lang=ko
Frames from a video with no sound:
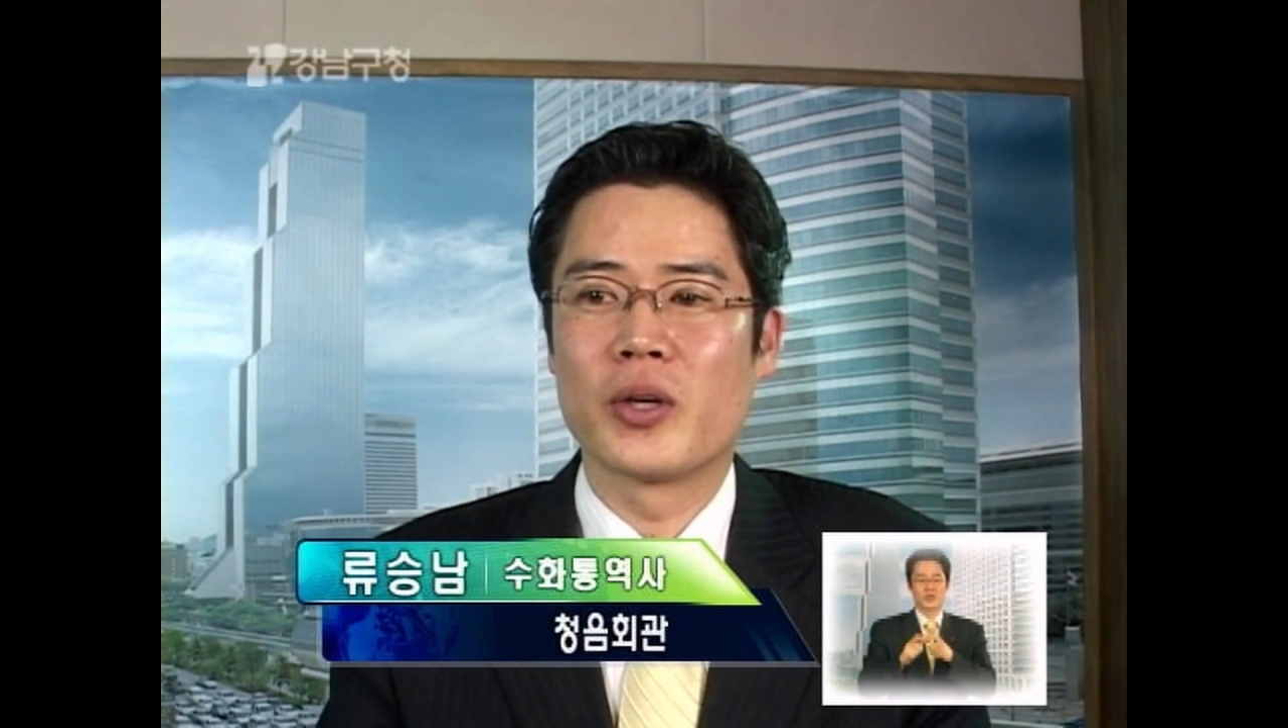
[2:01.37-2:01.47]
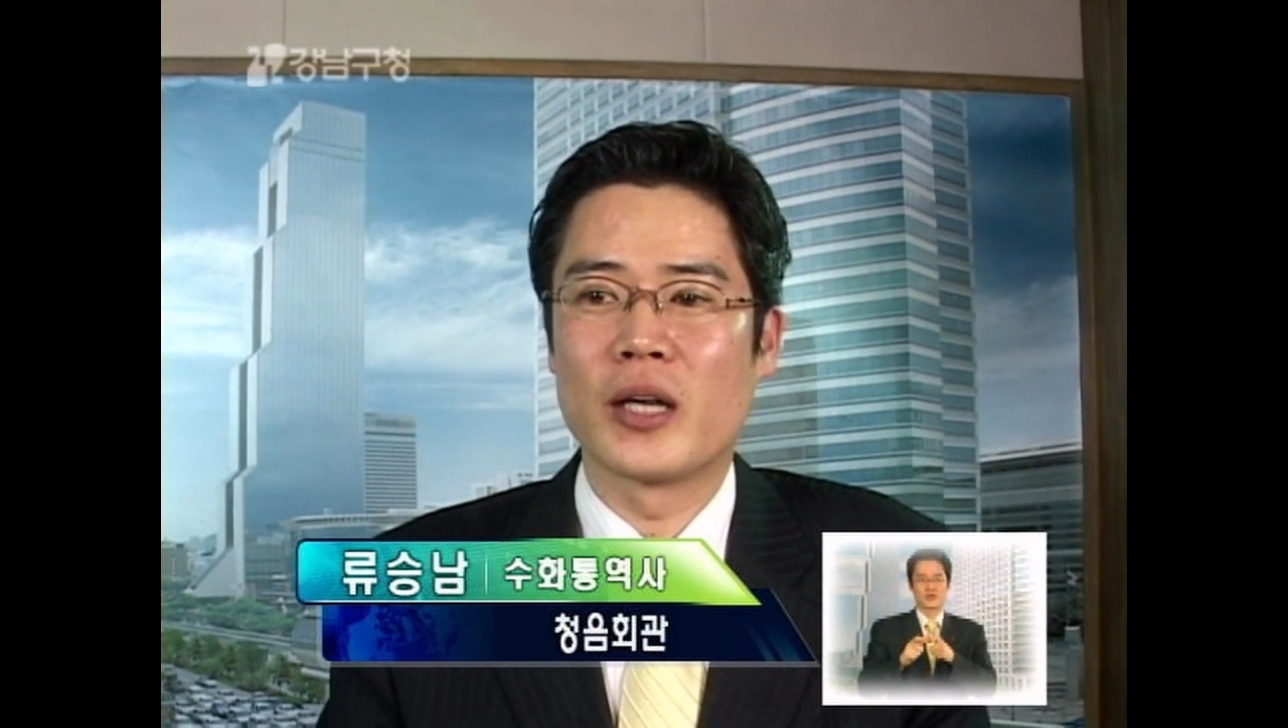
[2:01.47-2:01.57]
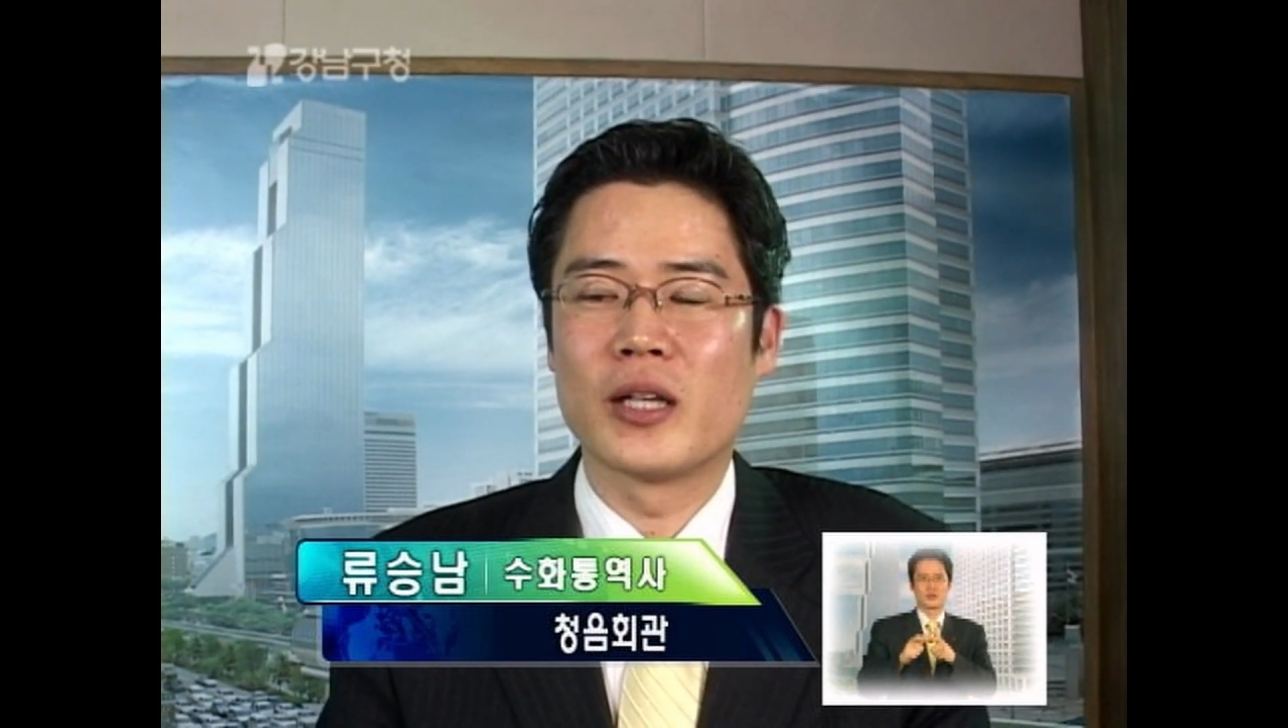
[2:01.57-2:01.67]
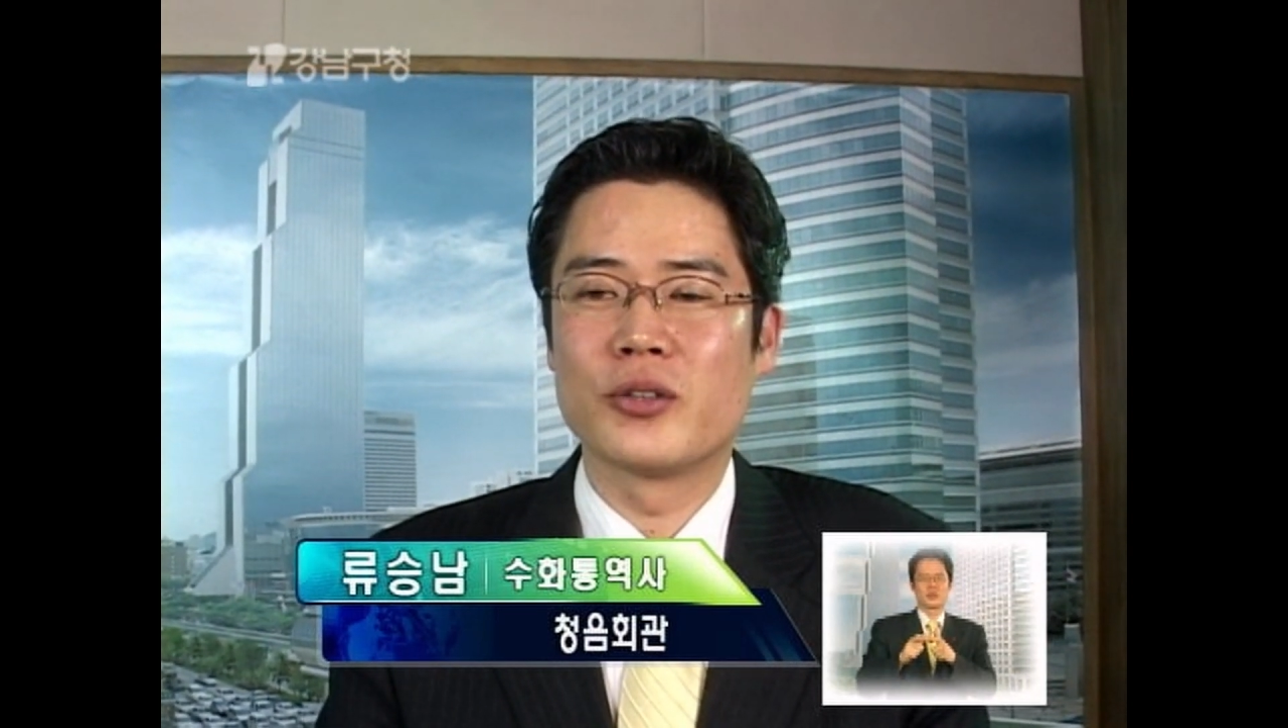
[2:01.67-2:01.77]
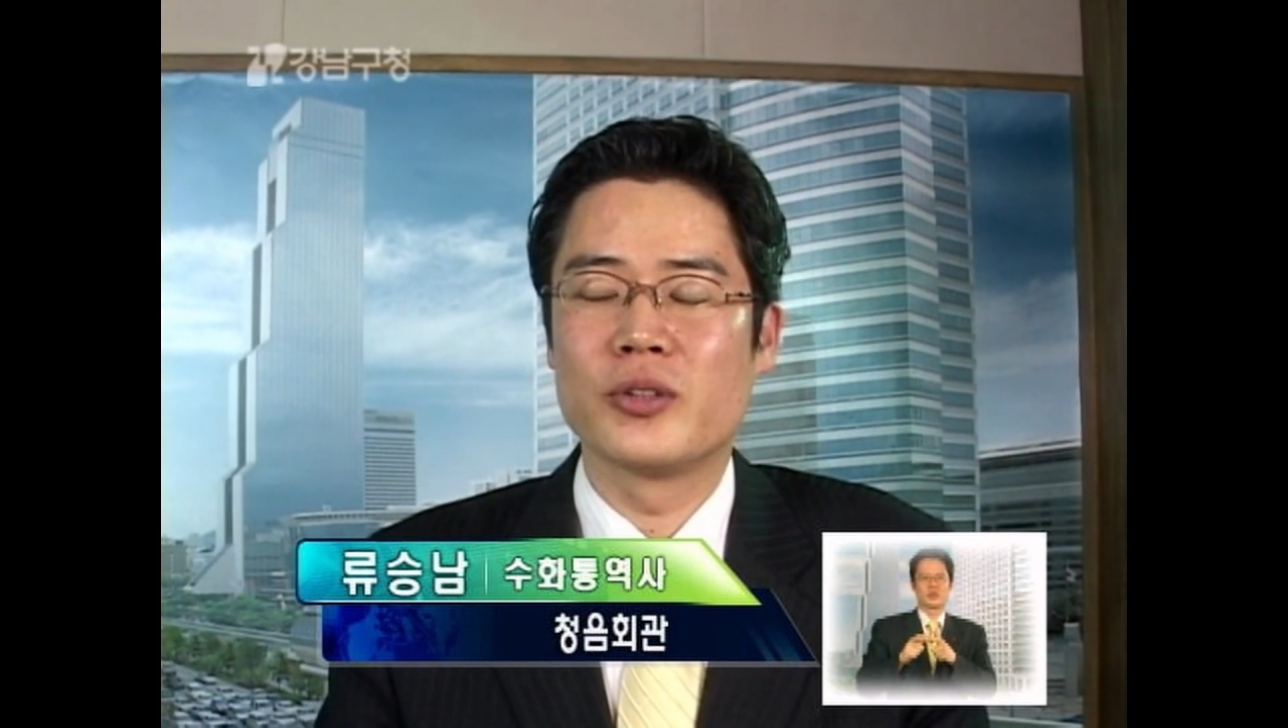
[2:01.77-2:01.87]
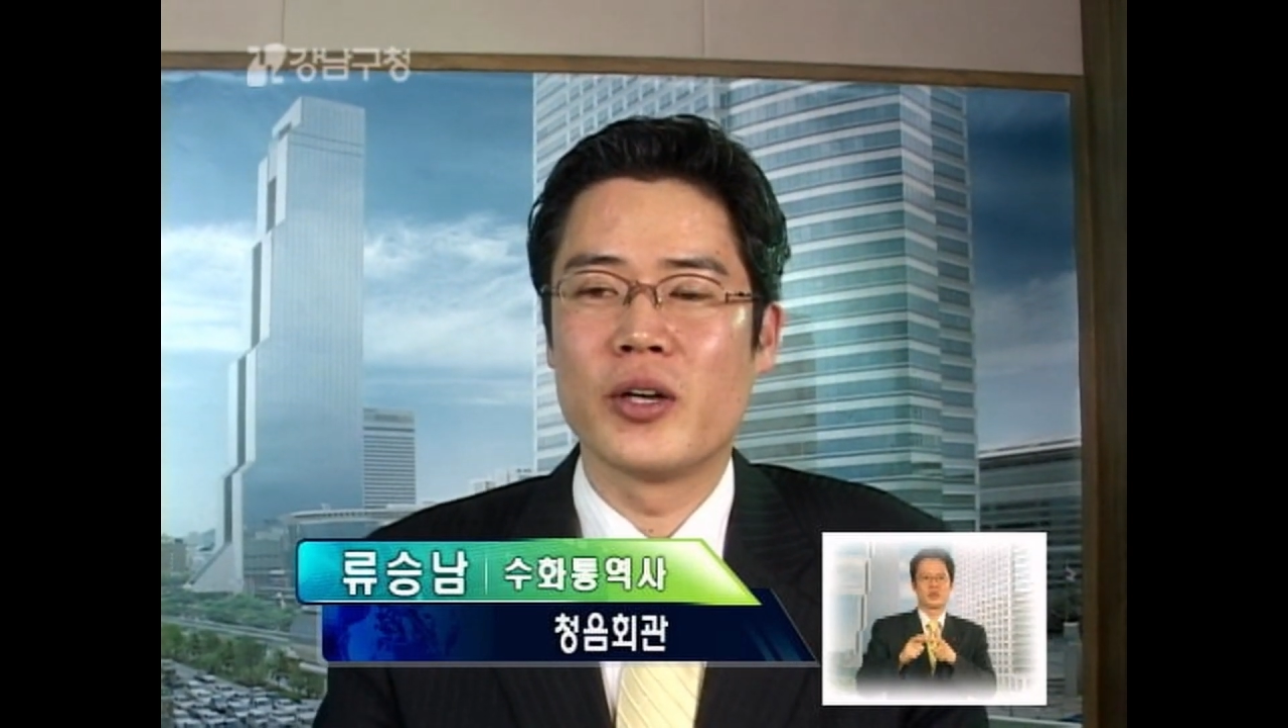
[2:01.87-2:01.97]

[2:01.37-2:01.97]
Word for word: 강남구의